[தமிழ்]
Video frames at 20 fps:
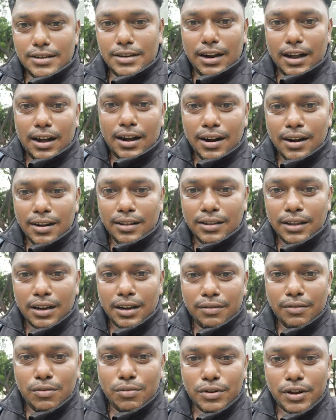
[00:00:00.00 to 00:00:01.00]
நாலு
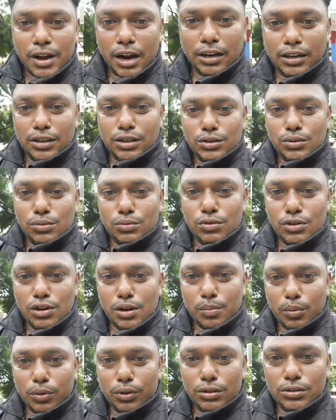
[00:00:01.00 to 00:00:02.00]
தடவை உன்னை அடிச்சு உள்ளே
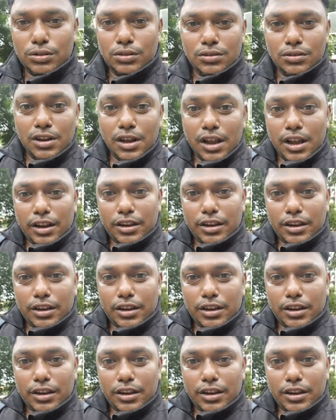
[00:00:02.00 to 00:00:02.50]
புதைச்சும்